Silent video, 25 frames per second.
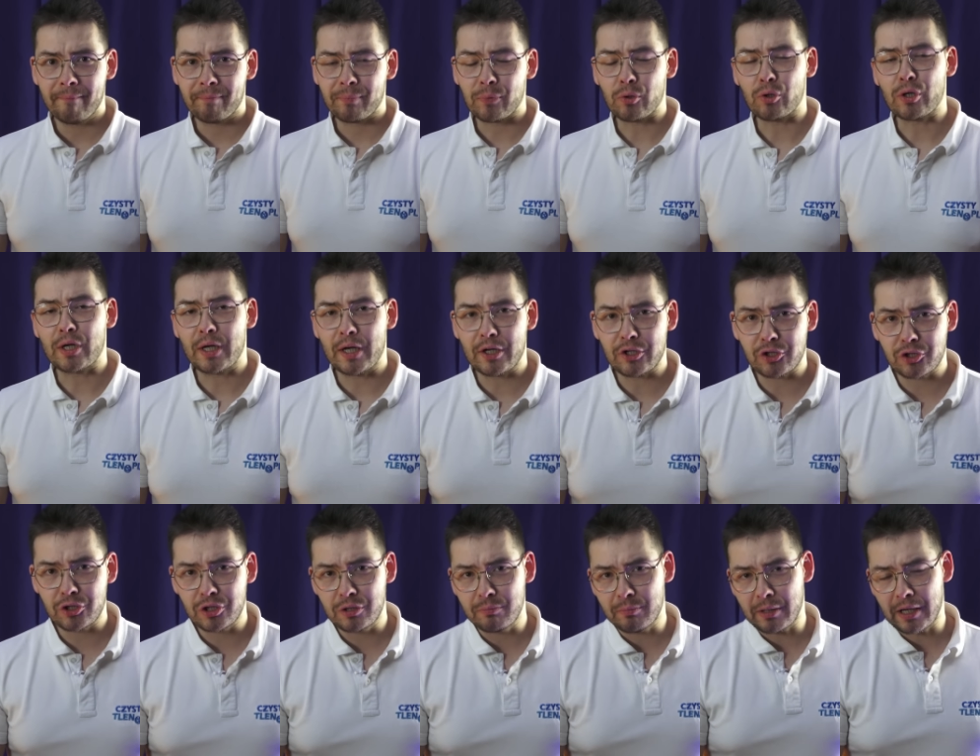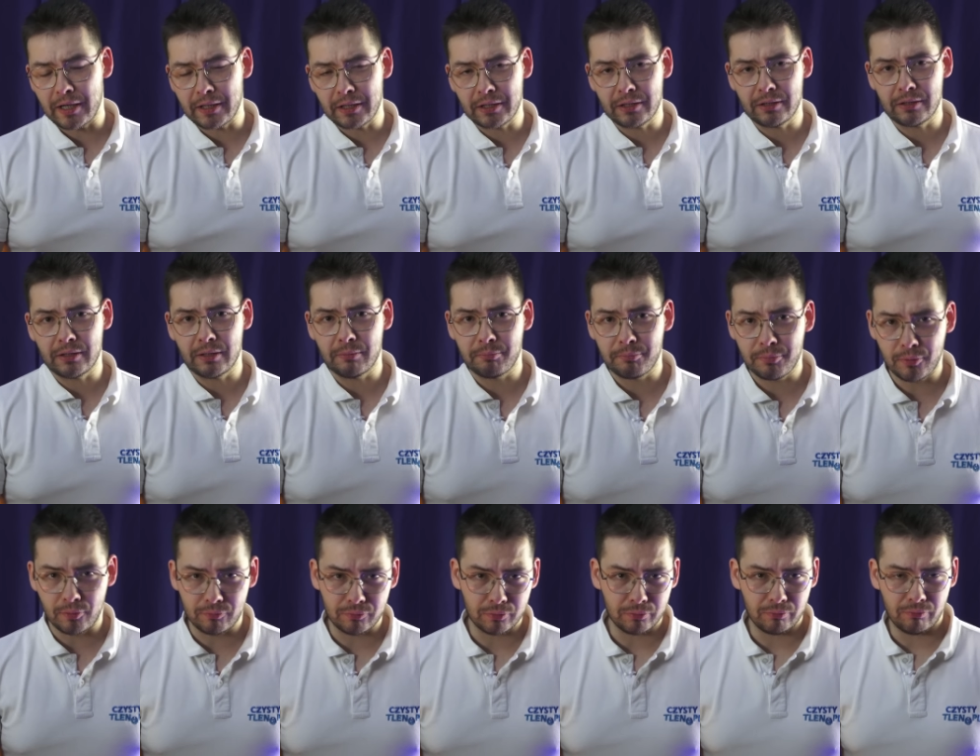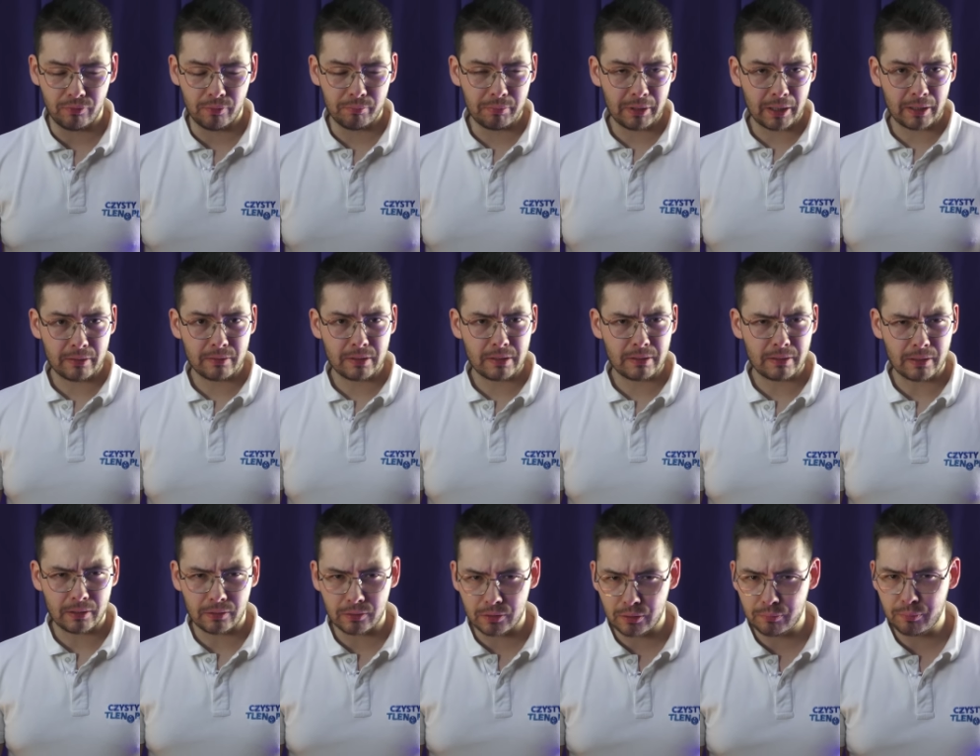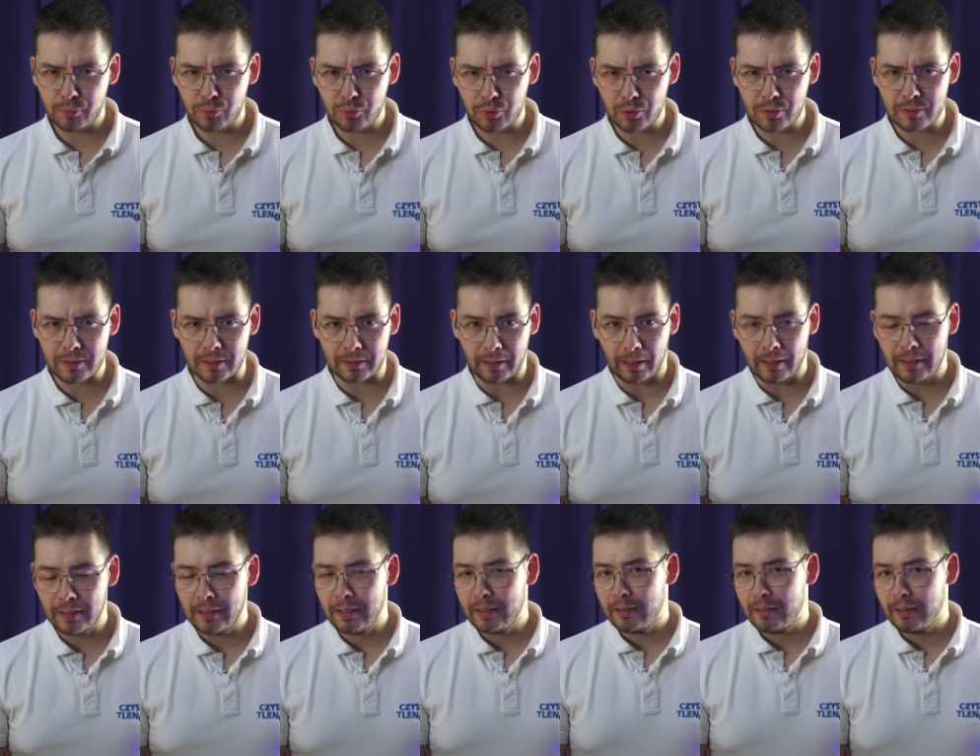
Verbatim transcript: No każdy ma inny powód, wybierając tego typu urządzenia.